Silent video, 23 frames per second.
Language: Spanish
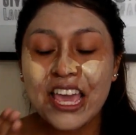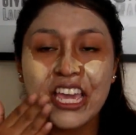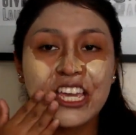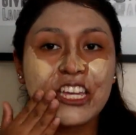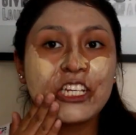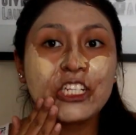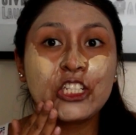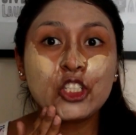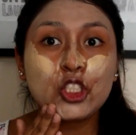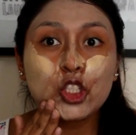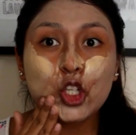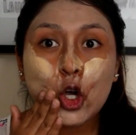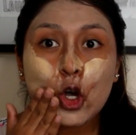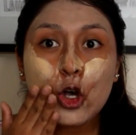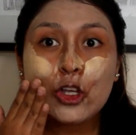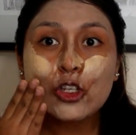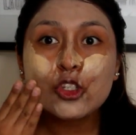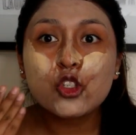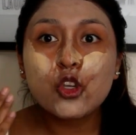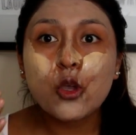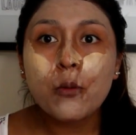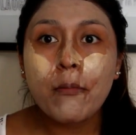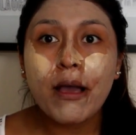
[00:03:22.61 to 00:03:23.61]
Y yo
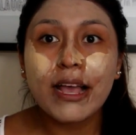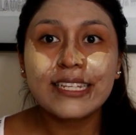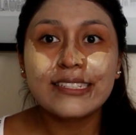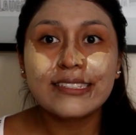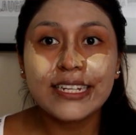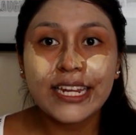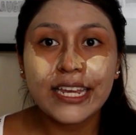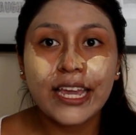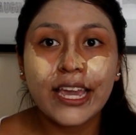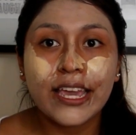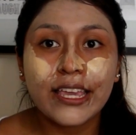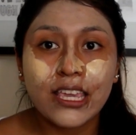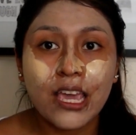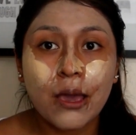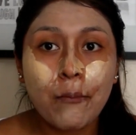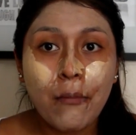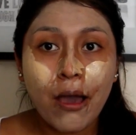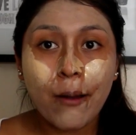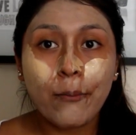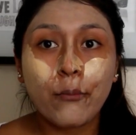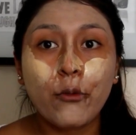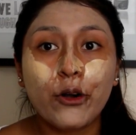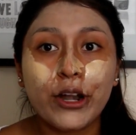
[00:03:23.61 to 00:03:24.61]
soy más trigueña,
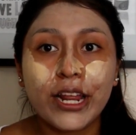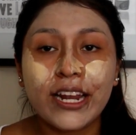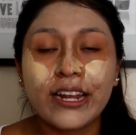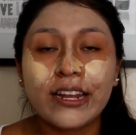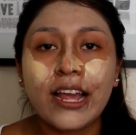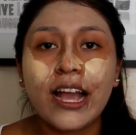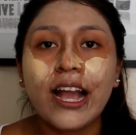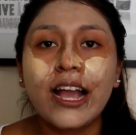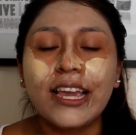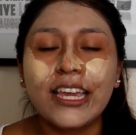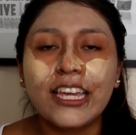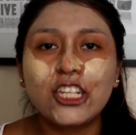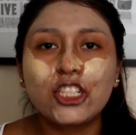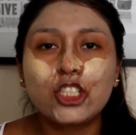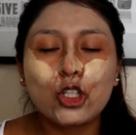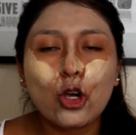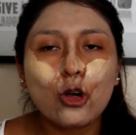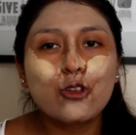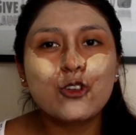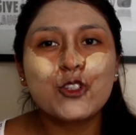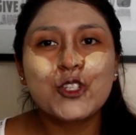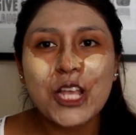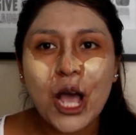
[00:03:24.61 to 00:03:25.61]
más morena. Y
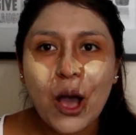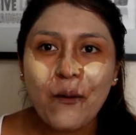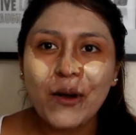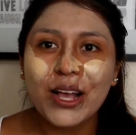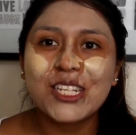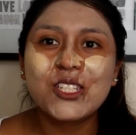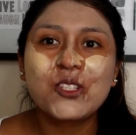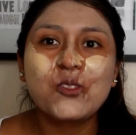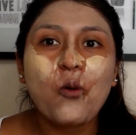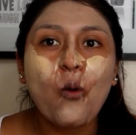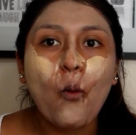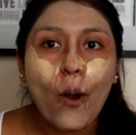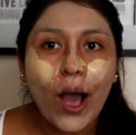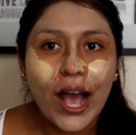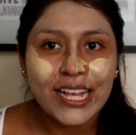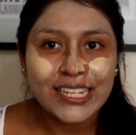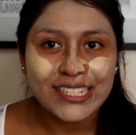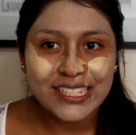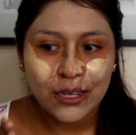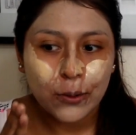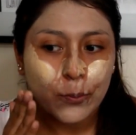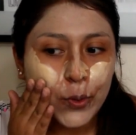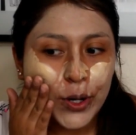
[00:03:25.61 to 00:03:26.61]
yo usaba su
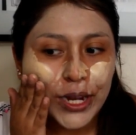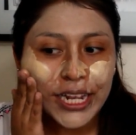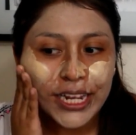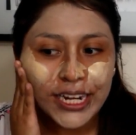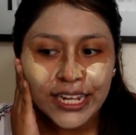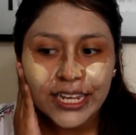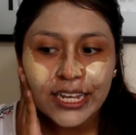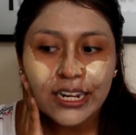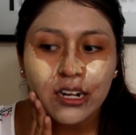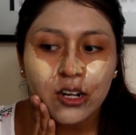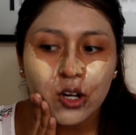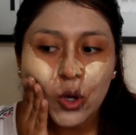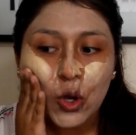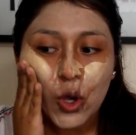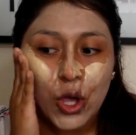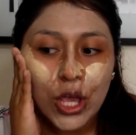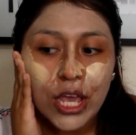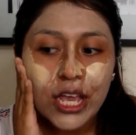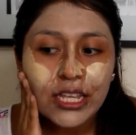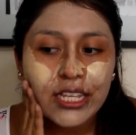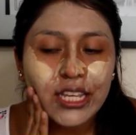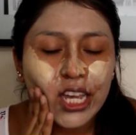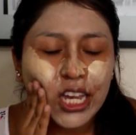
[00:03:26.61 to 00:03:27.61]
base, pueden creerlo.
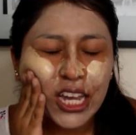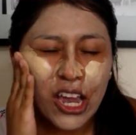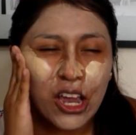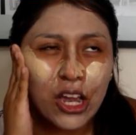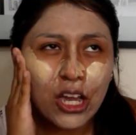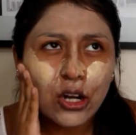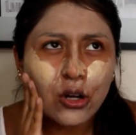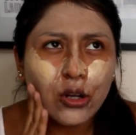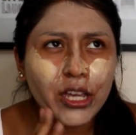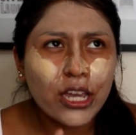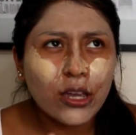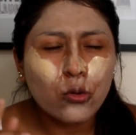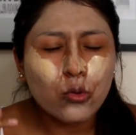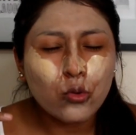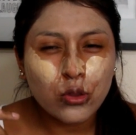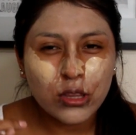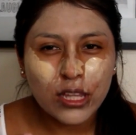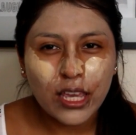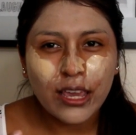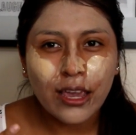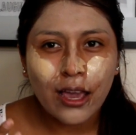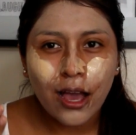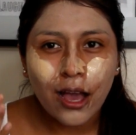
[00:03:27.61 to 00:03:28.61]
Llegué creo que un
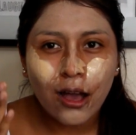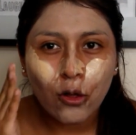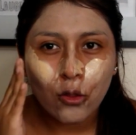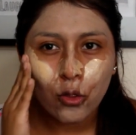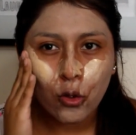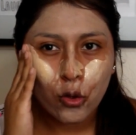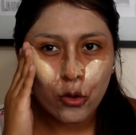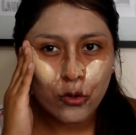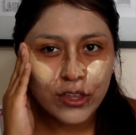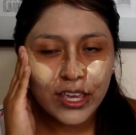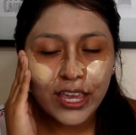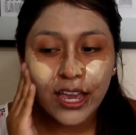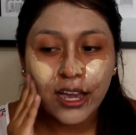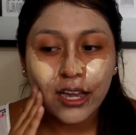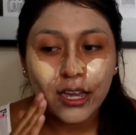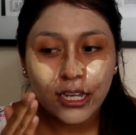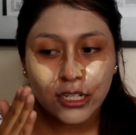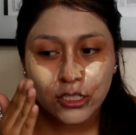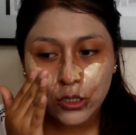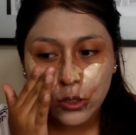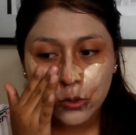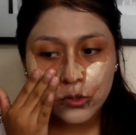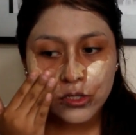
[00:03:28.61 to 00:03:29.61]
día o dos días
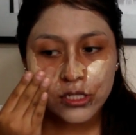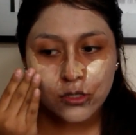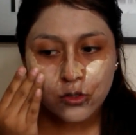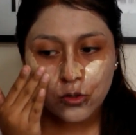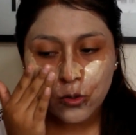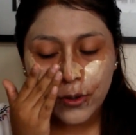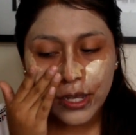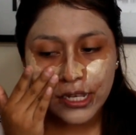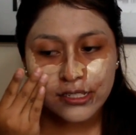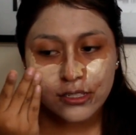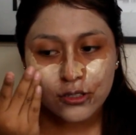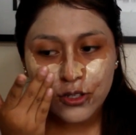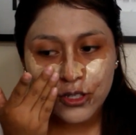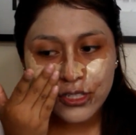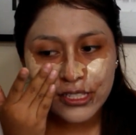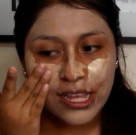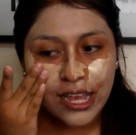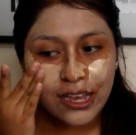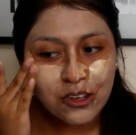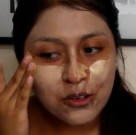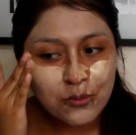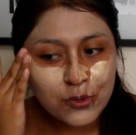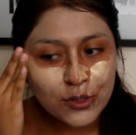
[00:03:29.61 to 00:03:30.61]
que yo usé su base y
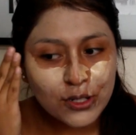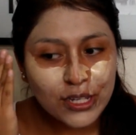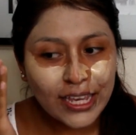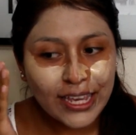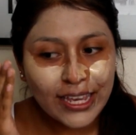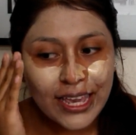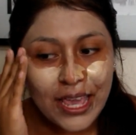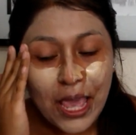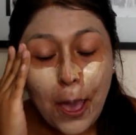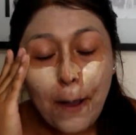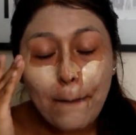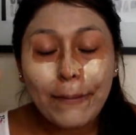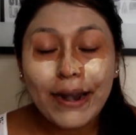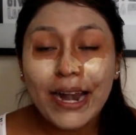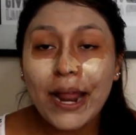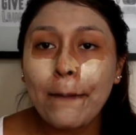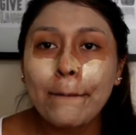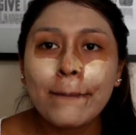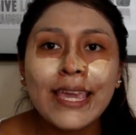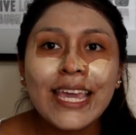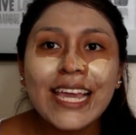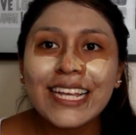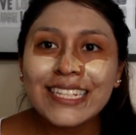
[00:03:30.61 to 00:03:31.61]
estaba como que... Para
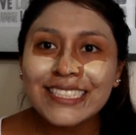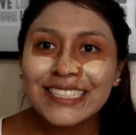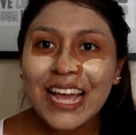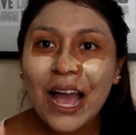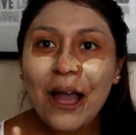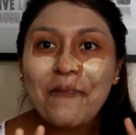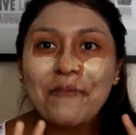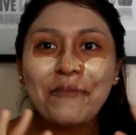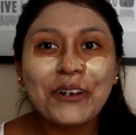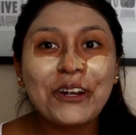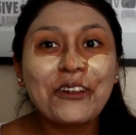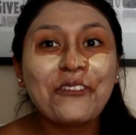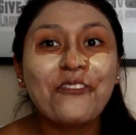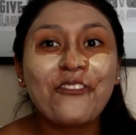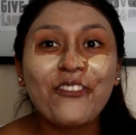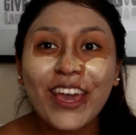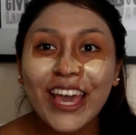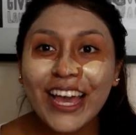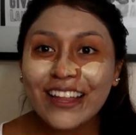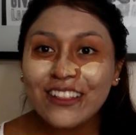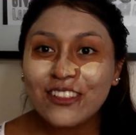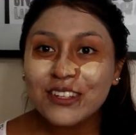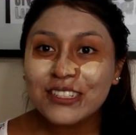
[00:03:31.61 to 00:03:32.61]
mí estaba
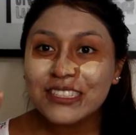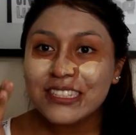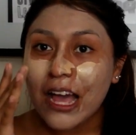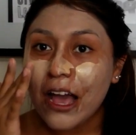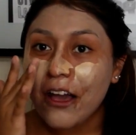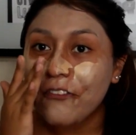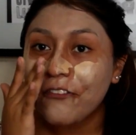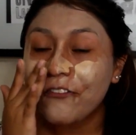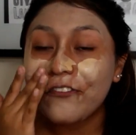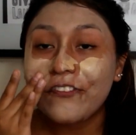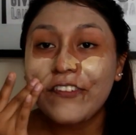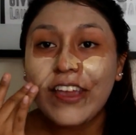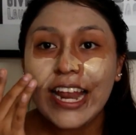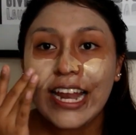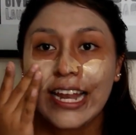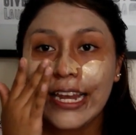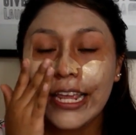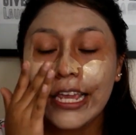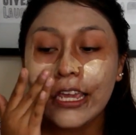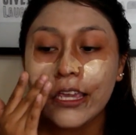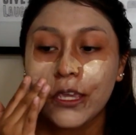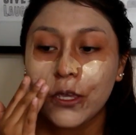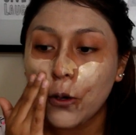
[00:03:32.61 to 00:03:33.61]
perfecto, estaba
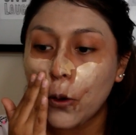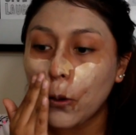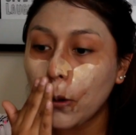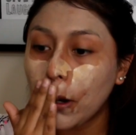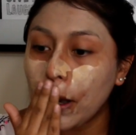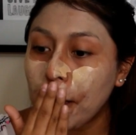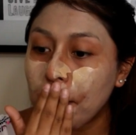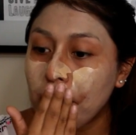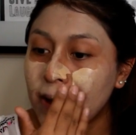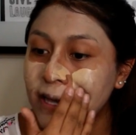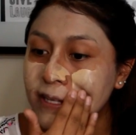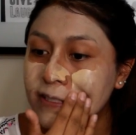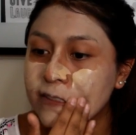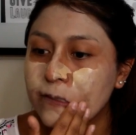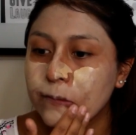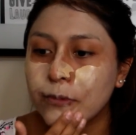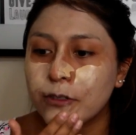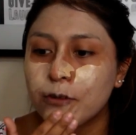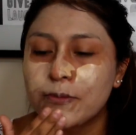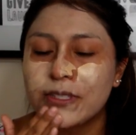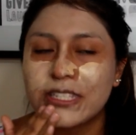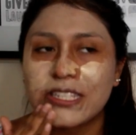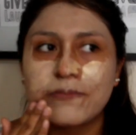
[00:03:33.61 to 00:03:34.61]
feliz yo con la base.
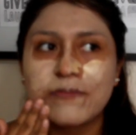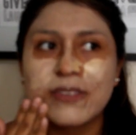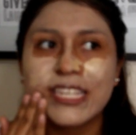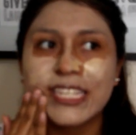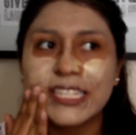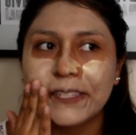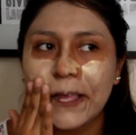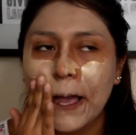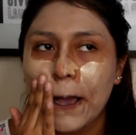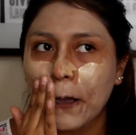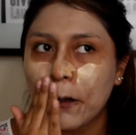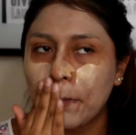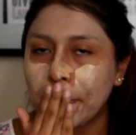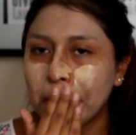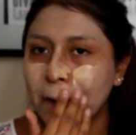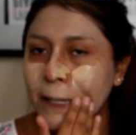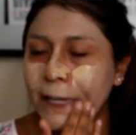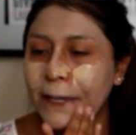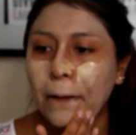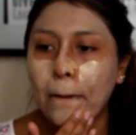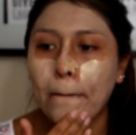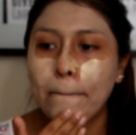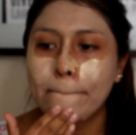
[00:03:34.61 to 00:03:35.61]
Pero mis amigas estaban como
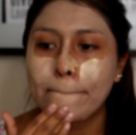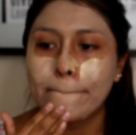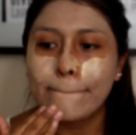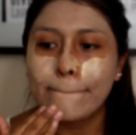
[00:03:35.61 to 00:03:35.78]
que...